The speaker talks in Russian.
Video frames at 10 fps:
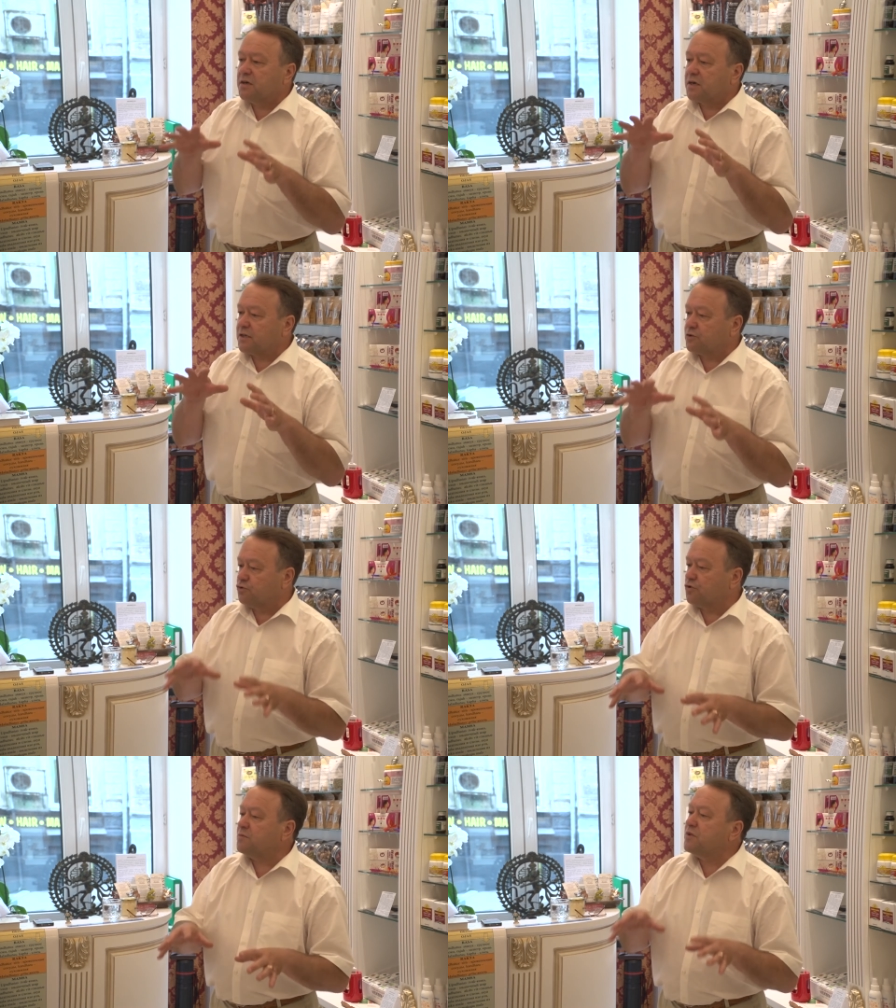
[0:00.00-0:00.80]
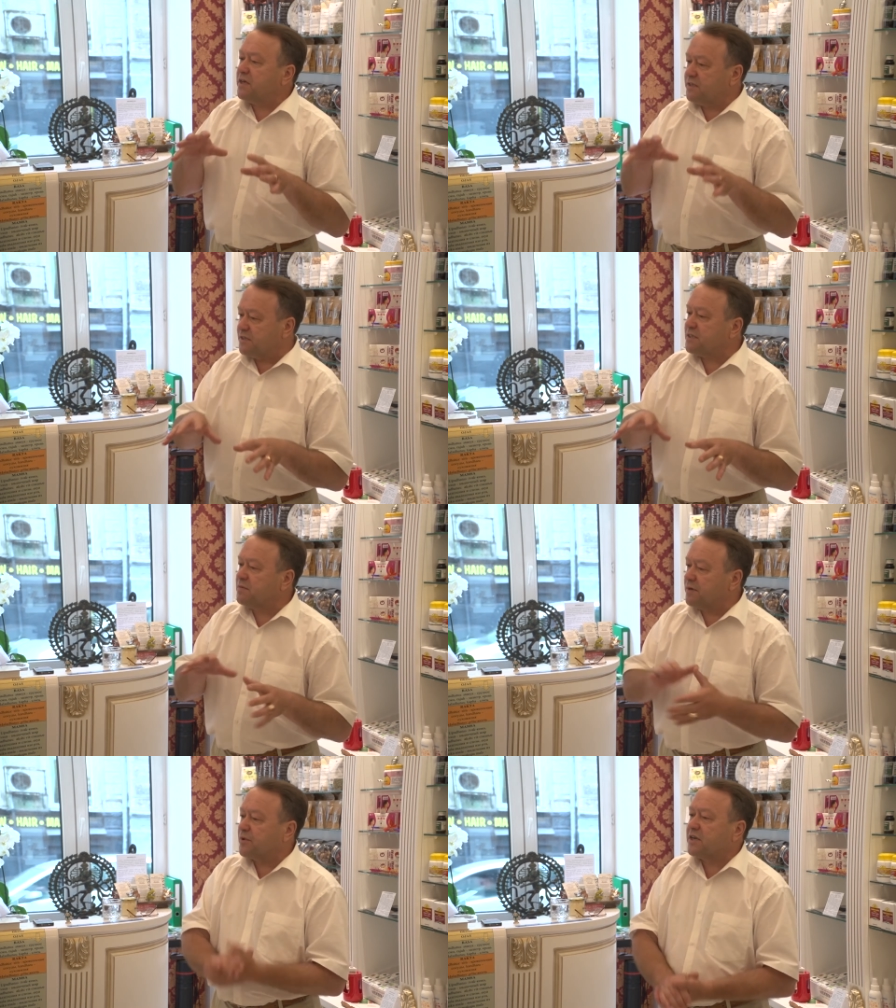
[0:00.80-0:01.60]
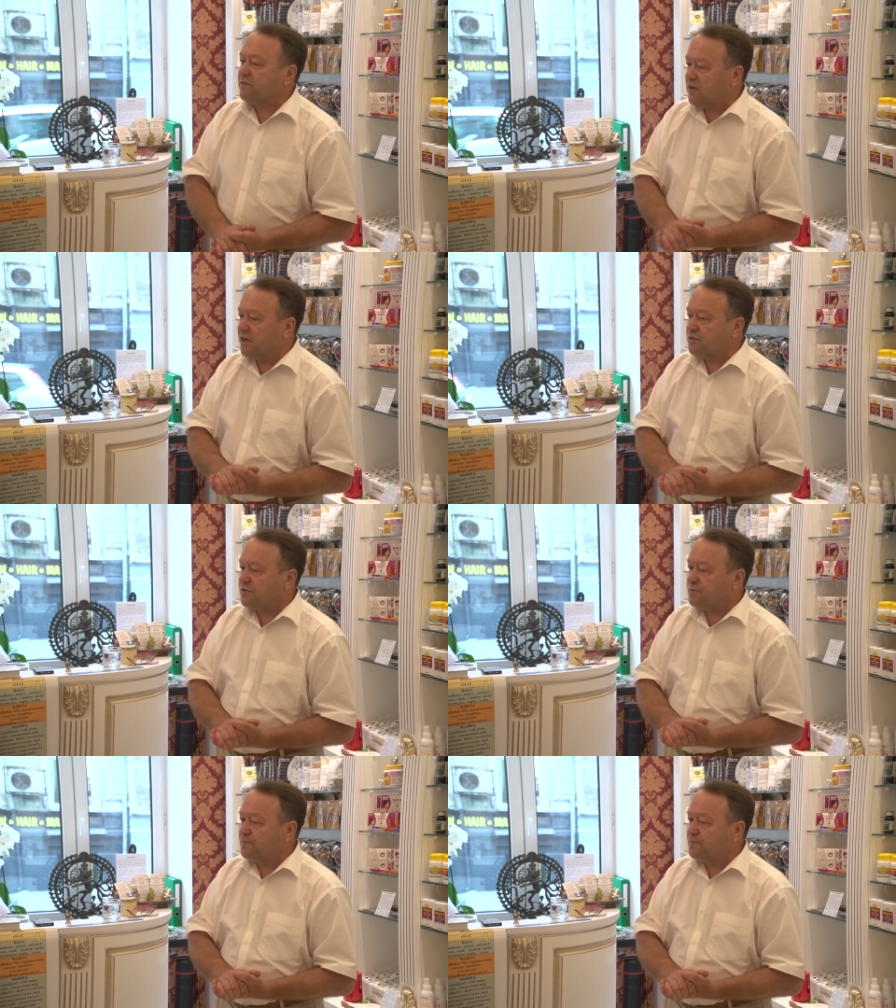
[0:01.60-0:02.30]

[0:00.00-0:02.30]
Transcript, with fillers: которыми они себя проявляют.